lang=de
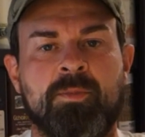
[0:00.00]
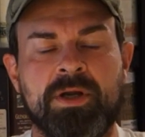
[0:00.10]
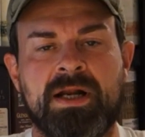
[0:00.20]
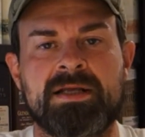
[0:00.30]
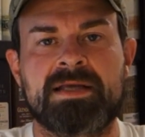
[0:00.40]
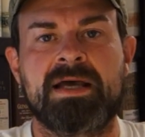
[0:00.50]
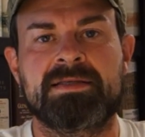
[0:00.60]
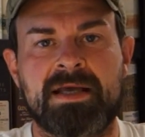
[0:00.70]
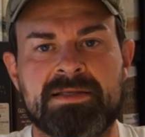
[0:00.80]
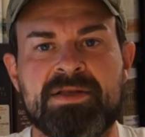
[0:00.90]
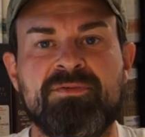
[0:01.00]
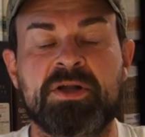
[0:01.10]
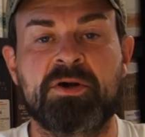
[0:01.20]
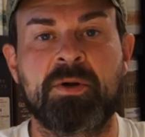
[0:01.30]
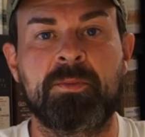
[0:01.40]
Moin allerseits, herzlich
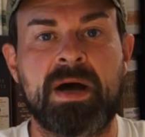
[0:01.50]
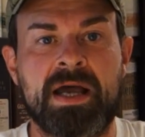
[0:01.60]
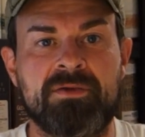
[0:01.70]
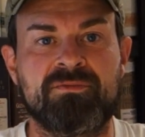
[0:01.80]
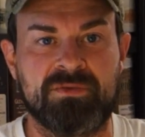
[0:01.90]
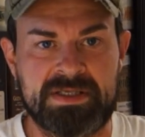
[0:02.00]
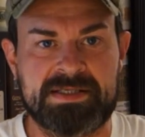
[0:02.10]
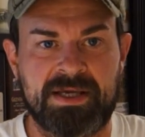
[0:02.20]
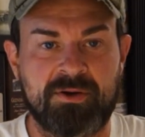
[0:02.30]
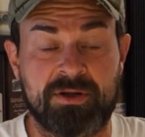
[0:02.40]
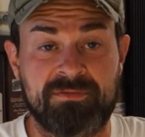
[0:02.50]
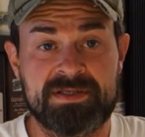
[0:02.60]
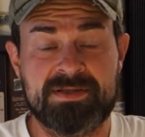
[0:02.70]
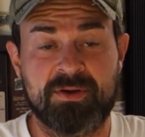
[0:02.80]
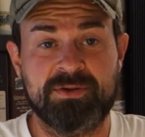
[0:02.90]
willkommen bei Whisky Gold. Wir
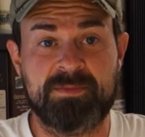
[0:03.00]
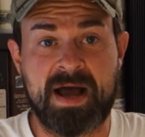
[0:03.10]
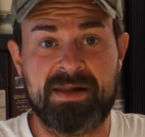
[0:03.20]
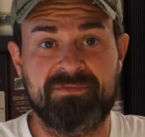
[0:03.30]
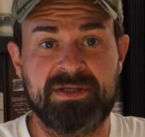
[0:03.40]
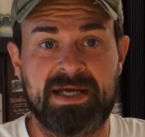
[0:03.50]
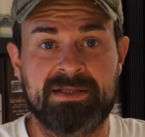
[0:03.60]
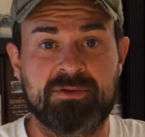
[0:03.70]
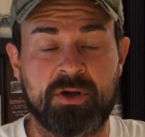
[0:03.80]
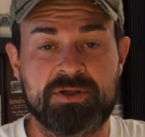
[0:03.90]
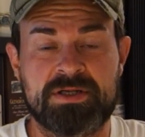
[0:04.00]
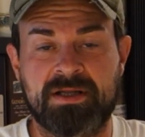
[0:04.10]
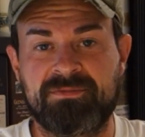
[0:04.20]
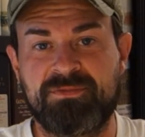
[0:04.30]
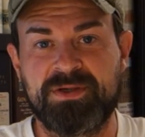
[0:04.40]
sind heute mal wieder in
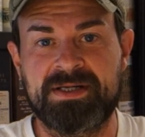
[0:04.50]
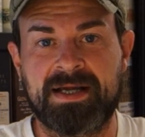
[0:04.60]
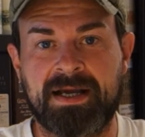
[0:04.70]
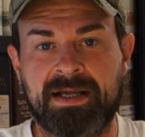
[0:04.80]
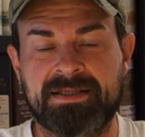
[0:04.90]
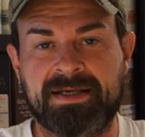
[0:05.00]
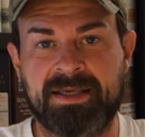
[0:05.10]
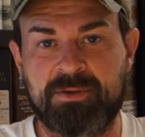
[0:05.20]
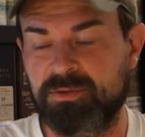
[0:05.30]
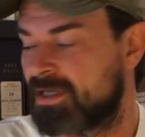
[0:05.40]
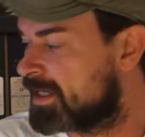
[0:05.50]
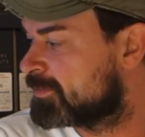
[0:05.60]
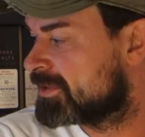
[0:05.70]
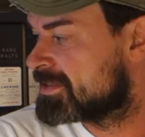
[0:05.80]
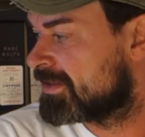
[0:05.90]
Deutschland. Vielen Dank an Rico, der hat
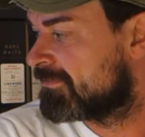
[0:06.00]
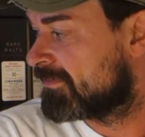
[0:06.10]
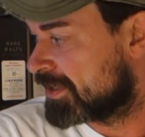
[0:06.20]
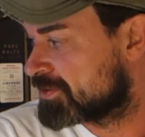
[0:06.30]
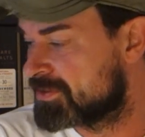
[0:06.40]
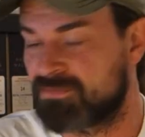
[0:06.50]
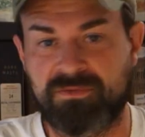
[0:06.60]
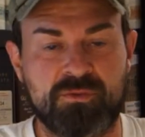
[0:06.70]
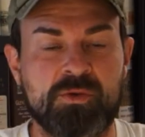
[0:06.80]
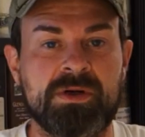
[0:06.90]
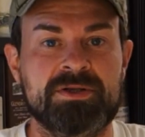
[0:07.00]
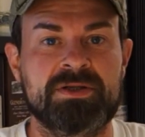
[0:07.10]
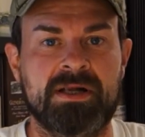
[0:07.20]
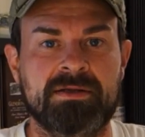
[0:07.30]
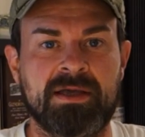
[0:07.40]
mir diese Flasche zur Verfügung
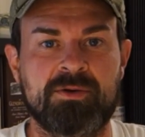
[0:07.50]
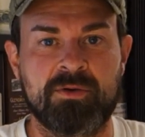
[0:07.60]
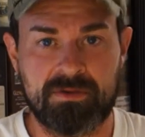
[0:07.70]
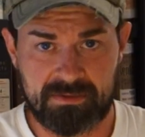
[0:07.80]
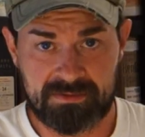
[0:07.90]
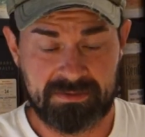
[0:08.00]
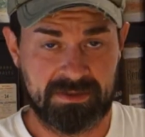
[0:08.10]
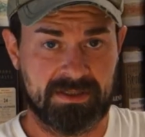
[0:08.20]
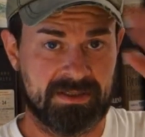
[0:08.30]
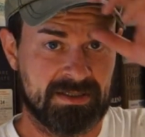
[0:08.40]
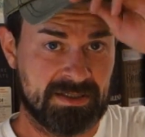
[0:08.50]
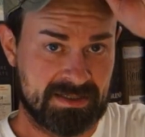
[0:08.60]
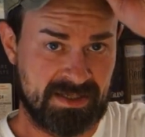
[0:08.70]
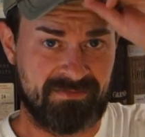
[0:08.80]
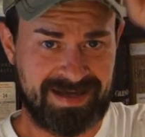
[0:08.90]
gestellt. Rico,
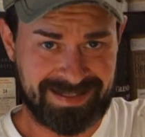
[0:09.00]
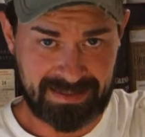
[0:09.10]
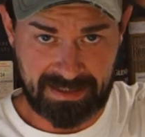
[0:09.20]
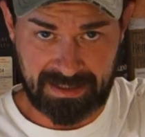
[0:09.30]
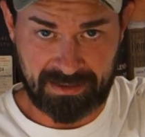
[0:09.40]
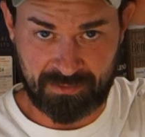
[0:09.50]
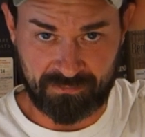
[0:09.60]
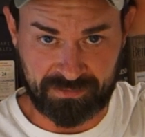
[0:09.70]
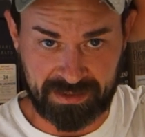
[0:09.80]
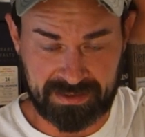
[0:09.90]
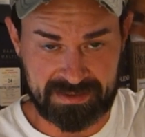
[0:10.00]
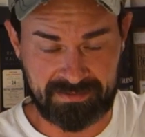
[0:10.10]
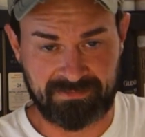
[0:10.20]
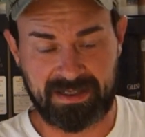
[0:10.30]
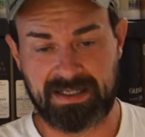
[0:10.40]
Sie warten alle auf dich,
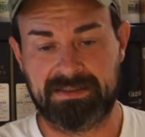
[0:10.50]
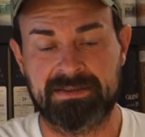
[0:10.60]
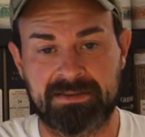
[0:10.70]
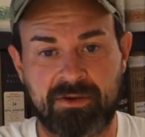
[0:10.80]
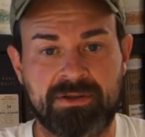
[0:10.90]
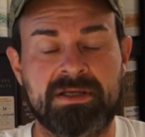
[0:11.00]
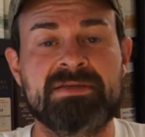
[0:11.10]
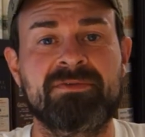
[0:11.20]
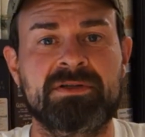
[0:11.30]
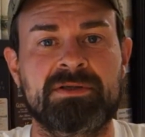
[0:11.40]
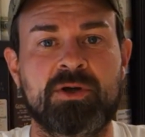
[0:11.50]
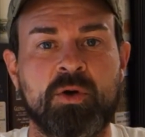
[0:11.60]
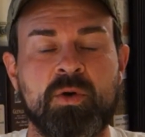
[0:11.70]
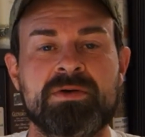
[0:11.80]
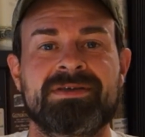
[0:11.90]
Sie warten. Leute, es wird
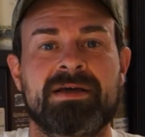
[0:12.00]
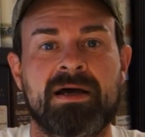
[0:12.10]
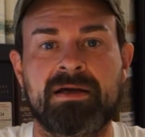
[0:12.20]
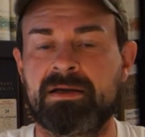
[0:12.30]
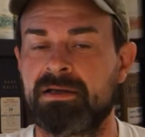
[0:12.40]
größer,